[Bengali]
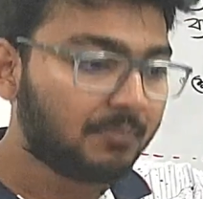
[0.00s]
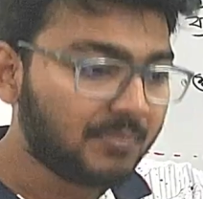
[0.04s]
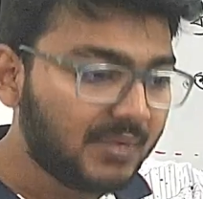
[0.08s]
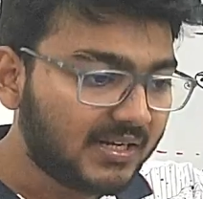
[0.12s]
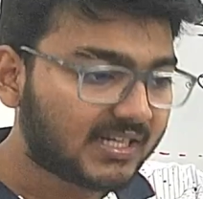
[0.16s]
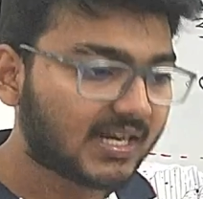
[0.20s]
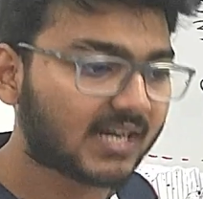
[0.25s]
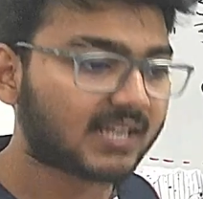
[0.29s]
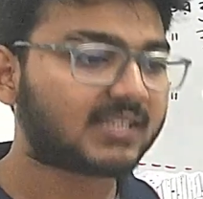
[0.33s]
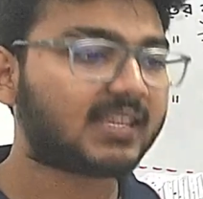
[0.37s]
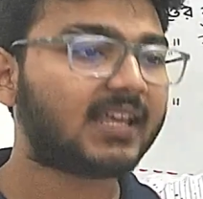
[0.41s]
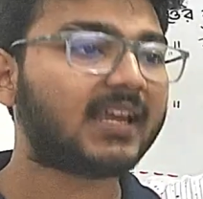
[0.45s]

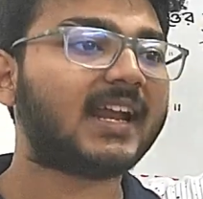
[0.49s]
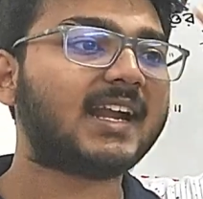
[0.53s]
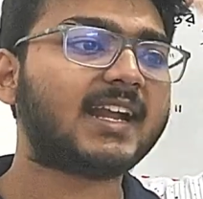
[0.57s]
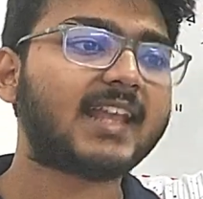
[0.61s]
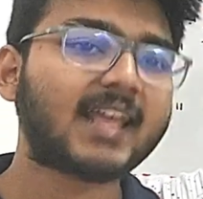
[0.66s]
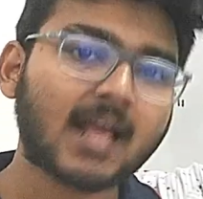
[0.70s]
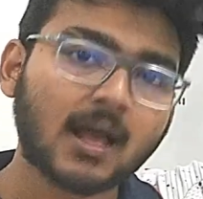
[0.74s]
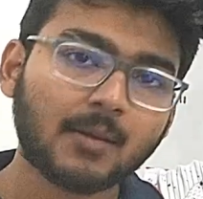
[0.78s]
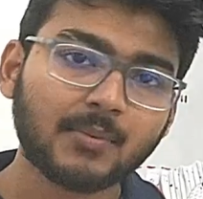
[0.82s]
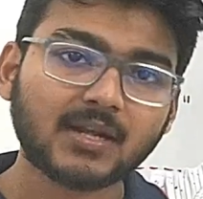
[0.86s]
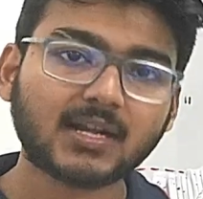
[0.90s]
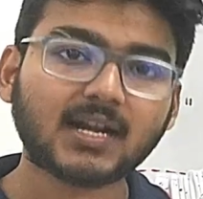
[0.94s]
মিটার থেকে
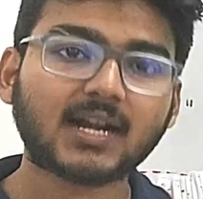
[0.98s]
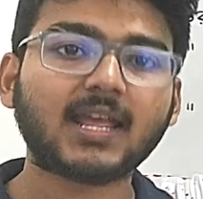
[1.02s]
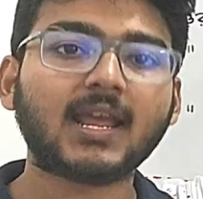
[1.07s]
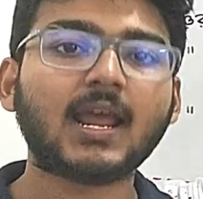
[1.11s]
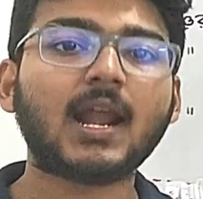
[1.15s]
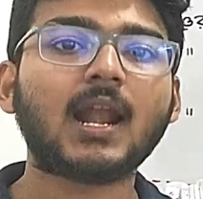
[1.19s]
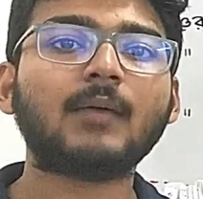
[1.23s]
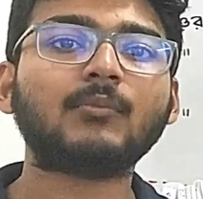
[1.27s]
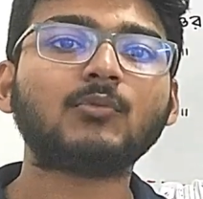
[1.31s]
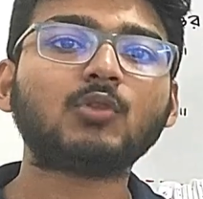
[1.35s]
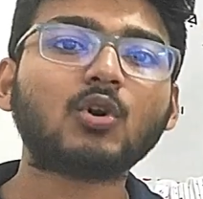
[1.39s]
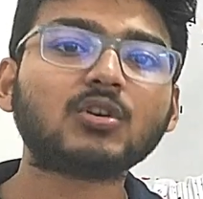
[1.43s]
ডেকা মিটারে
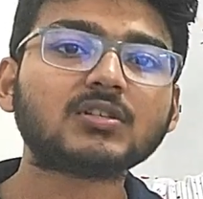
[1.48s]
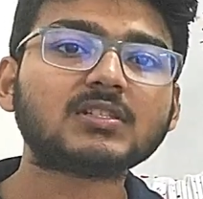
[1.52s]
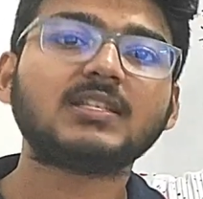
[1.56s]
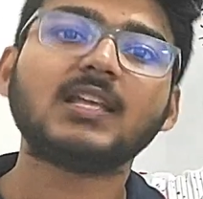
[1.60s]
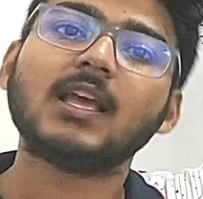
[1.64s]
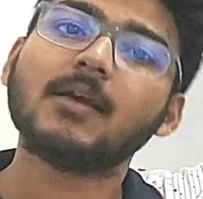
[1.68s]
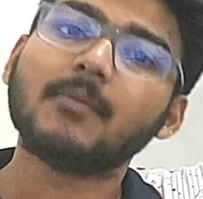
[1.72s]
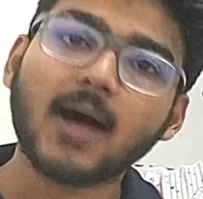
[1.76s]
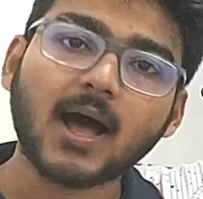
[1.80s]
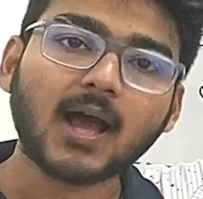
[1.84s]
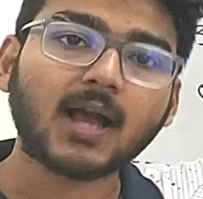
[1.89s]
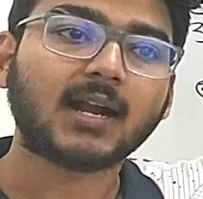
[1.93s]
গেলাম দশ
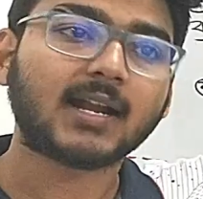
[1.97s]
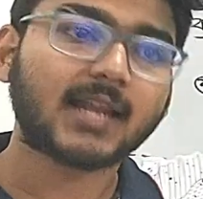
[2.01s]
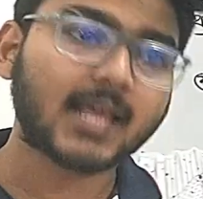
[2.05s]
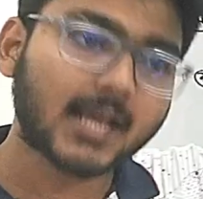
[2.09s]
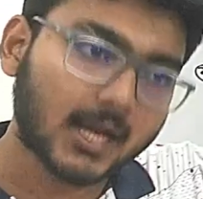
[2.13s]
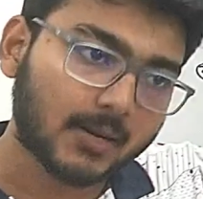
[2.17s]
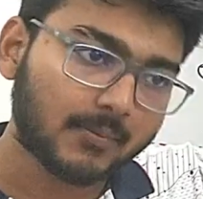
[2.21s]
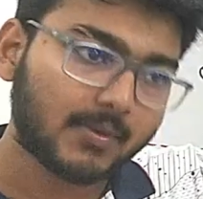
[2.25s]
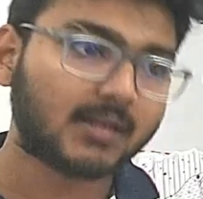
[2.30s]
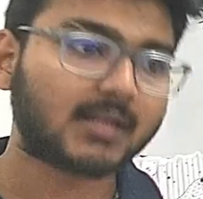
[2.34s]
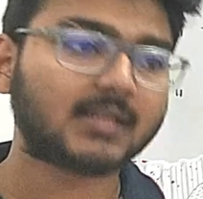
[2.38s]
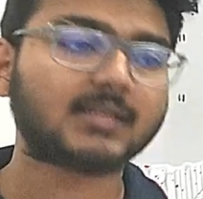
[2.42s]
দিয়ে ভাগ
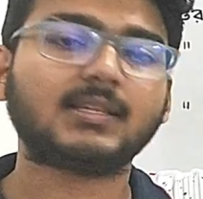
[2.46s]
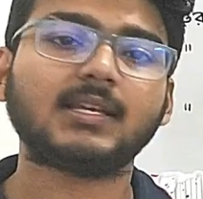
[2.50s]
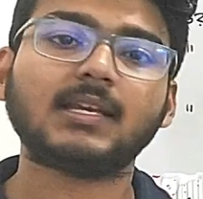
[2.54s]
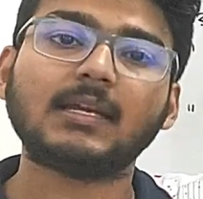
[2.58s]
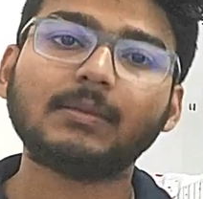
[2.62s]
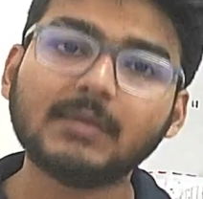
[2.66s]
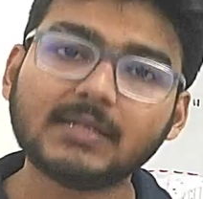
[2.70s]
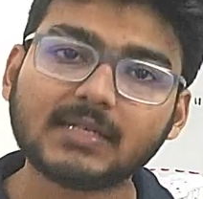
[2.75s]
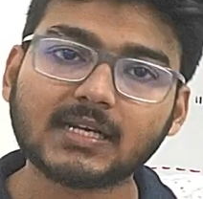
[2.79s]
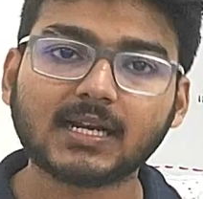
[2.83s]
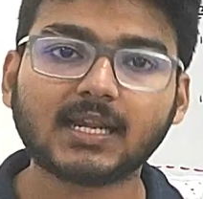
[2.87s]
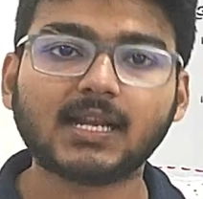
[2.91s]
ডেকা মিটার
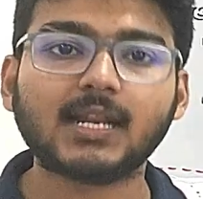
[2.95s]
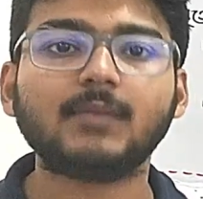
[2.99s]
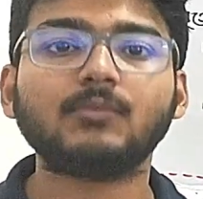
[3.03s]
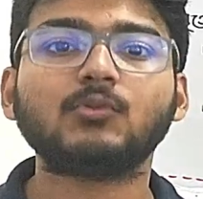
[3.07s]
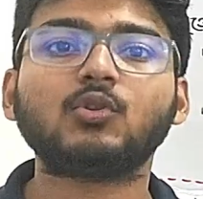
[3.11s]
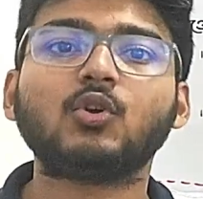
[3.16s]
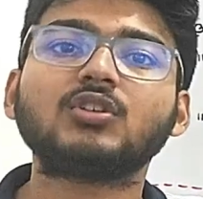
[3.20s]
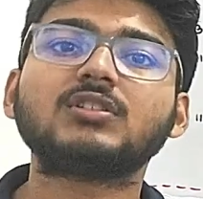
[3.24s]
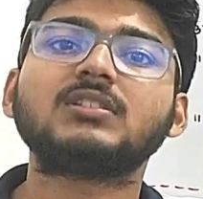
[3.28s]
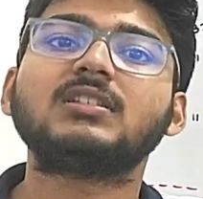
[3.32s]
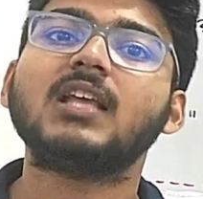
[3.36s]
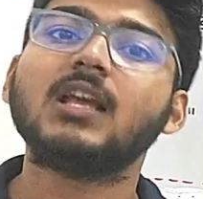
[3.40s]
থেকে মিটারে এলাম
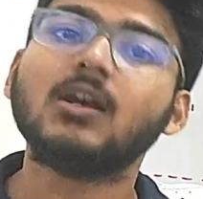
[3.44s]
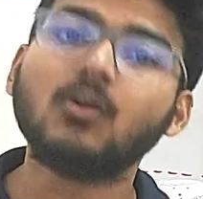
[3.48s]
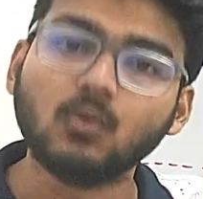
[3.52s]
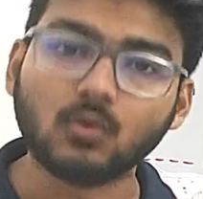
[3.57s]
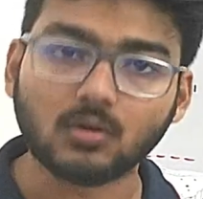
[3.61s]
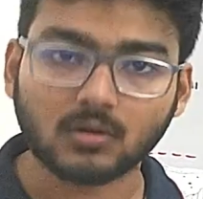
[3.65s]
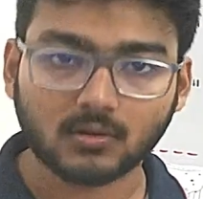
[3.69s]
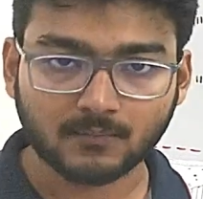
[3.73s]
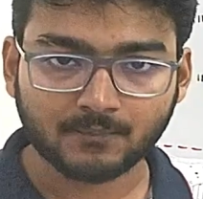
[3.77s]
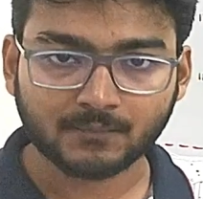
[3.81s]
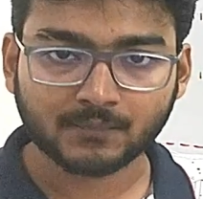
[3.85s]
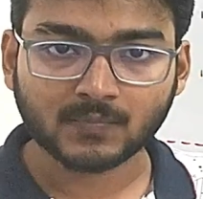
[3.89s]
দশ দিয়ে
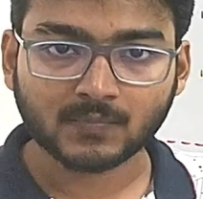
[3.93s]
গুণ